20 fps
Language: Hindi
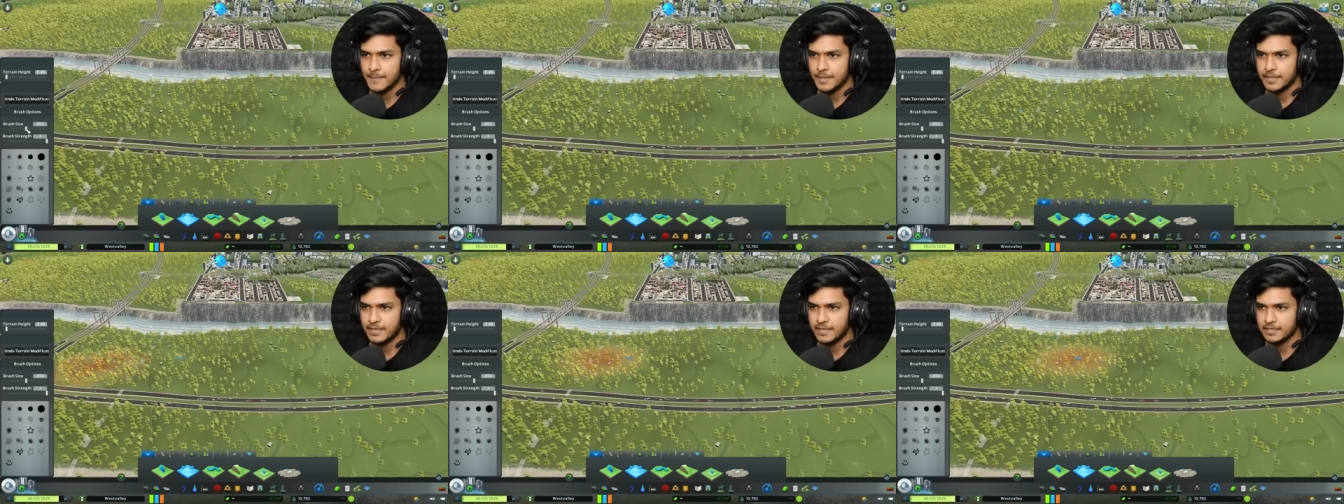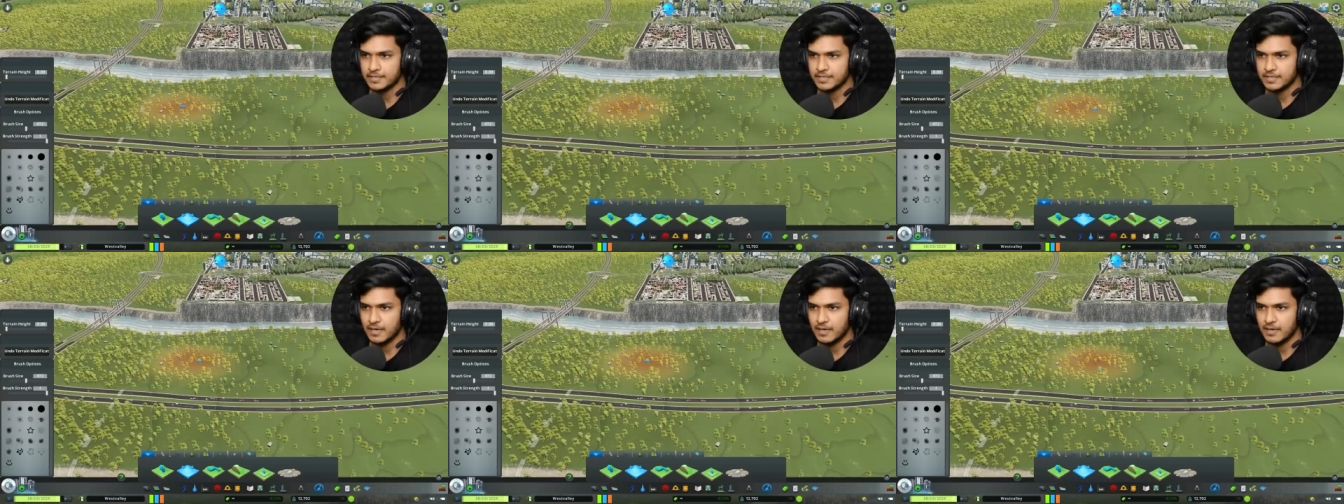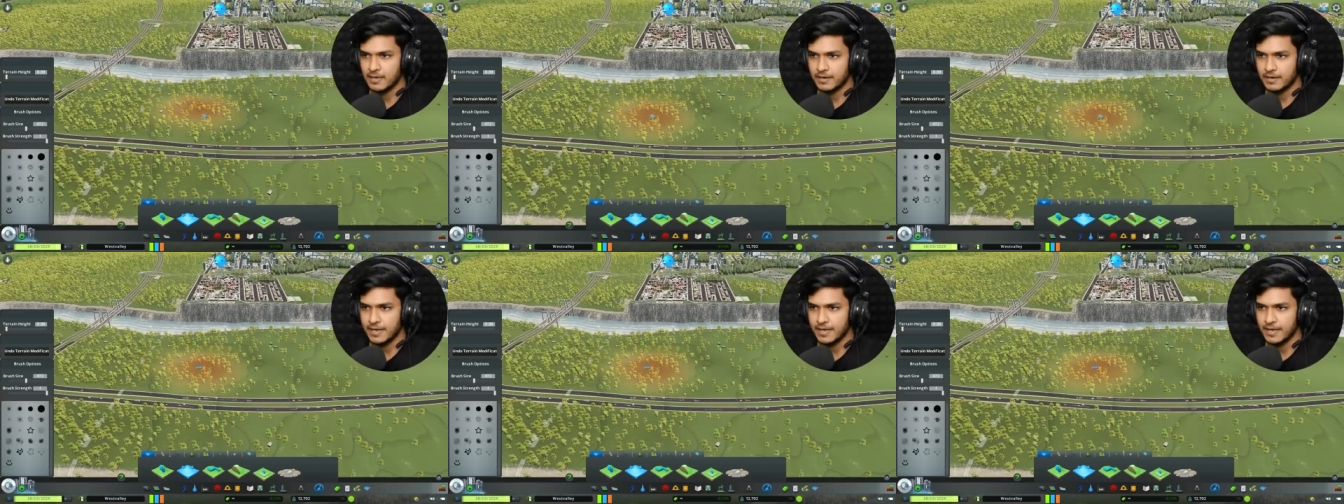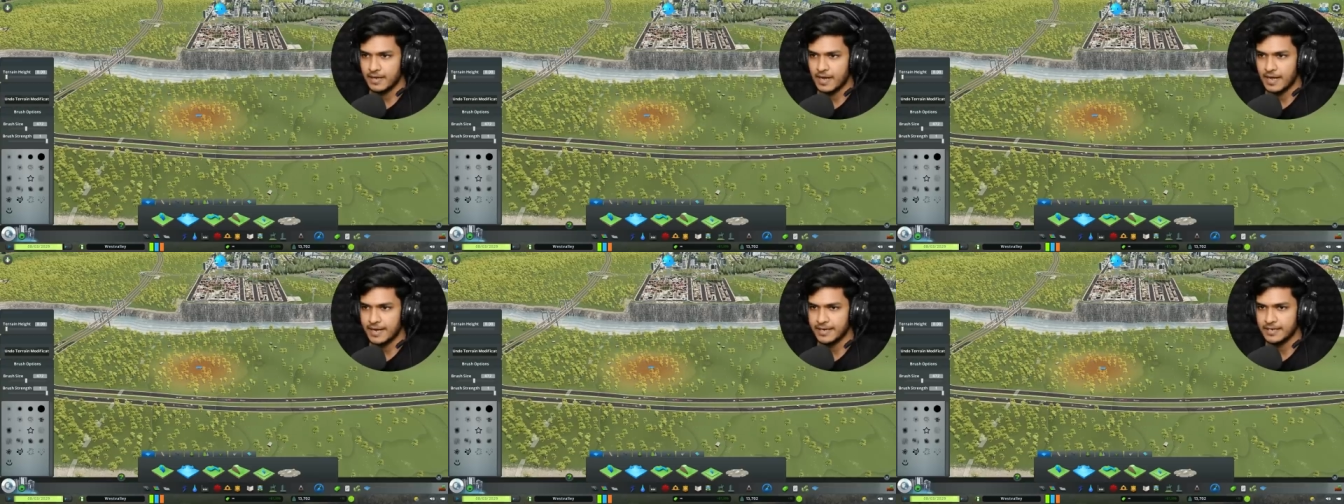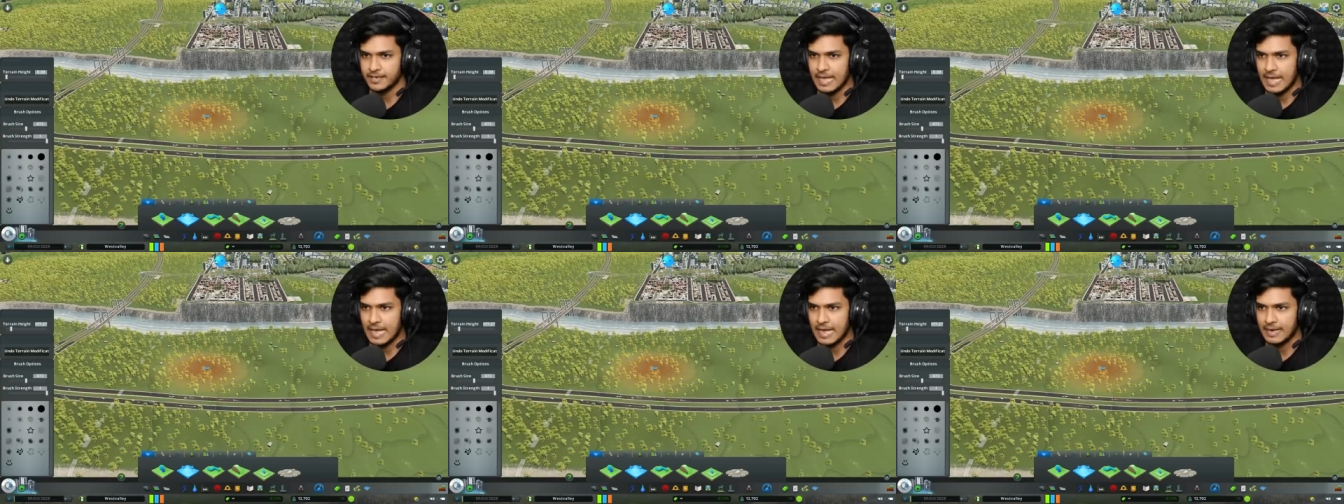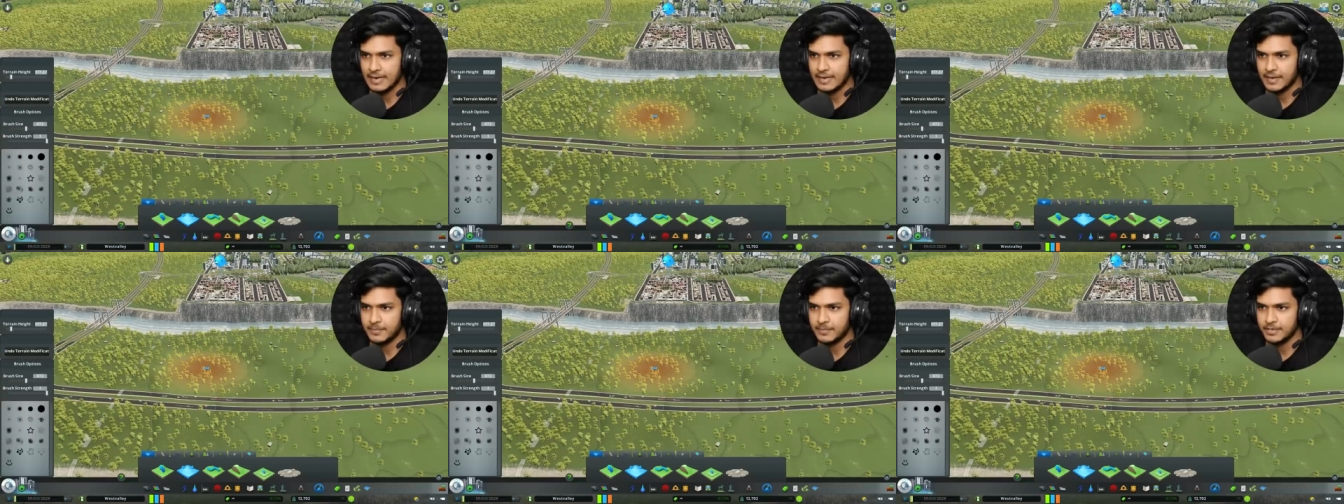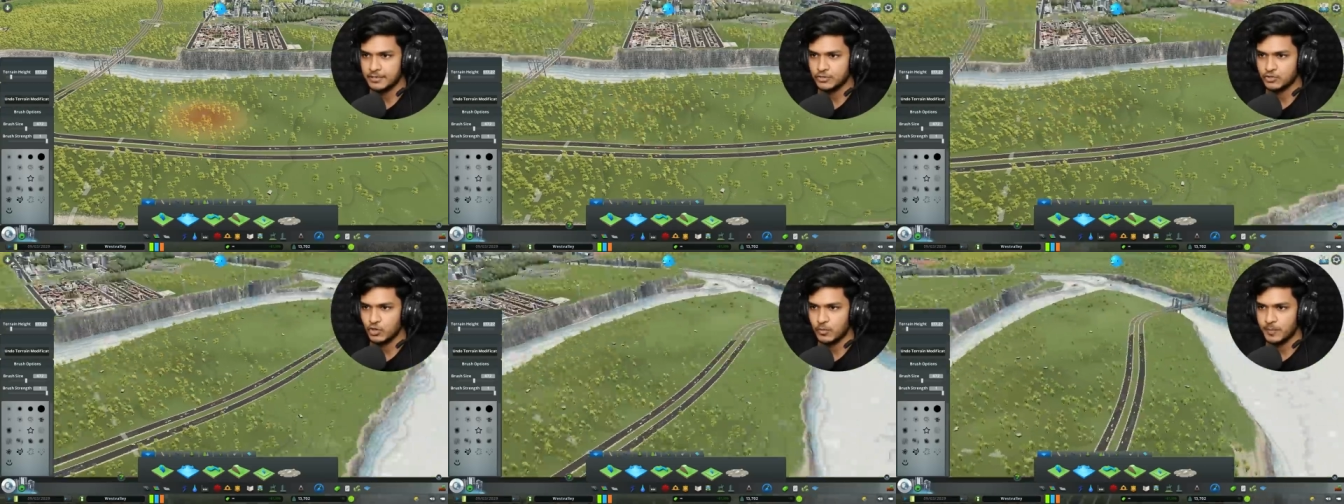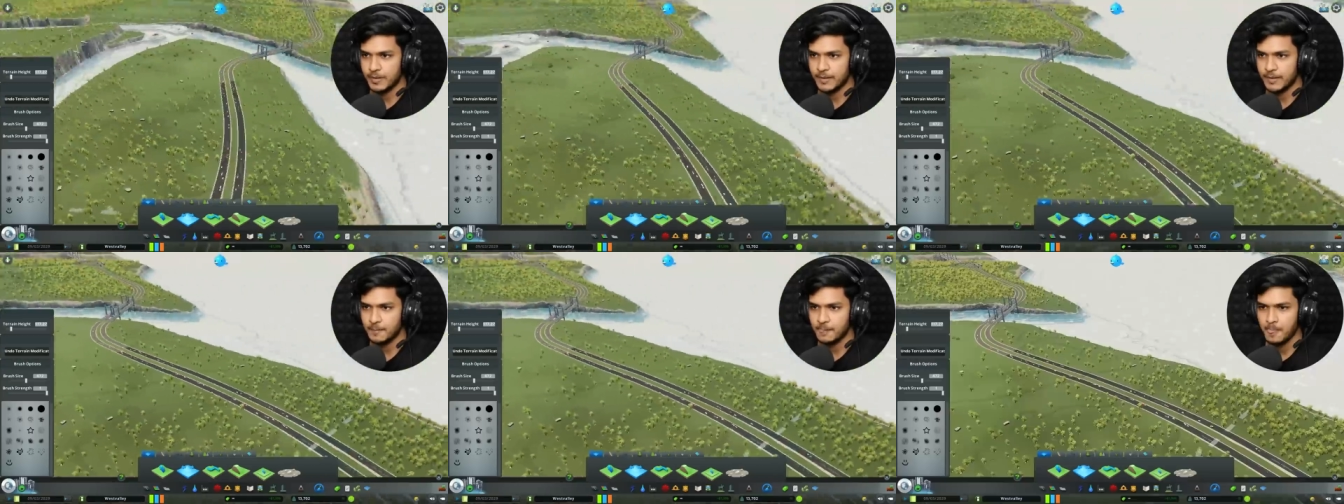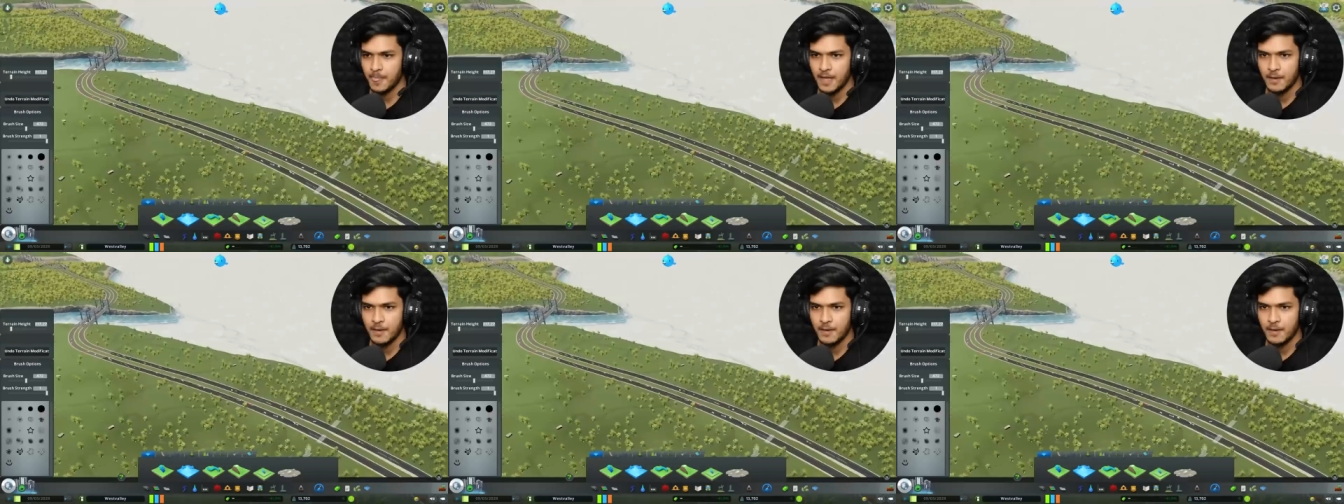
ये इसका रहेगा हाइट एंड अभी इसको मैं